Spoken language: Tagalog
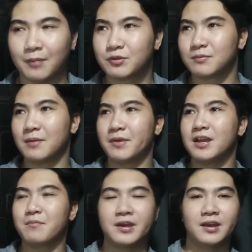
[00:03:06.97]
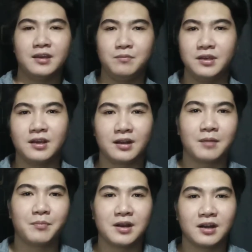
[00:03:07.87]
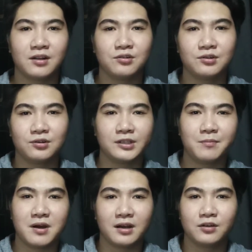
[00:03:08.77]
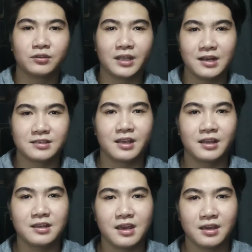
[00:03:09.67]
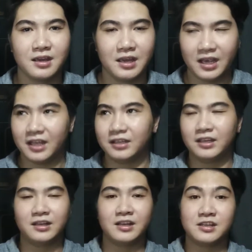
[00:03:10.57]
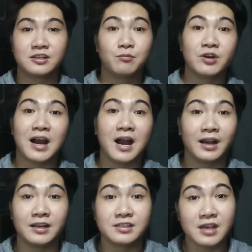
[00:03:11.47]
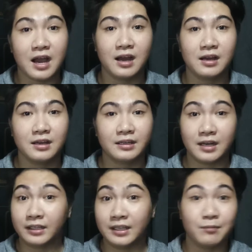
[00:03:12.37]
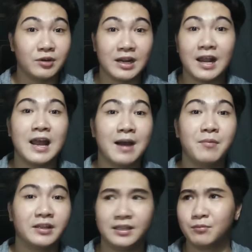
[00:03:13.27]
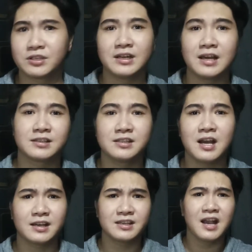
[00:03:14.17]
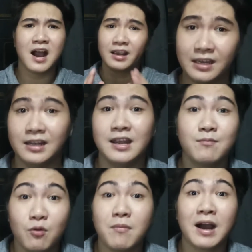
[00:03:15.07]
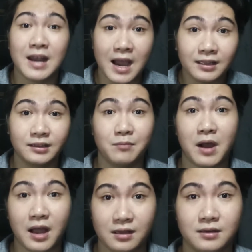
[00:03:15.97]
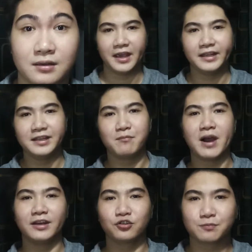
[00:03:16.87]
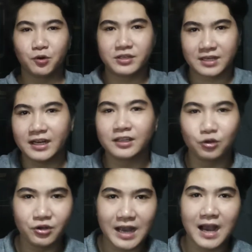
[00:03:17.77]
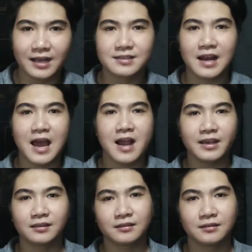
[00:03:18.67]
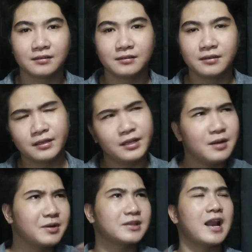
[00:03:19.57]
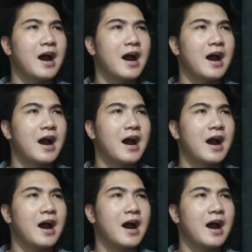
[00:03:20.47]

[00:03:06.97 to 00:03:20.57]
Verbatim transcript: Tapos mamaya, may kaibigan ka palang nanonood ng mga ganong teleserye. Eh di, na-judge mo na kagad siya nang di mo nalalaman, di mo sinasadya. Kasi nga, ang hilig mong mang lahat, di ba? Eh di minus points ka na tuloy kaagad sa langit. Hindi naman sa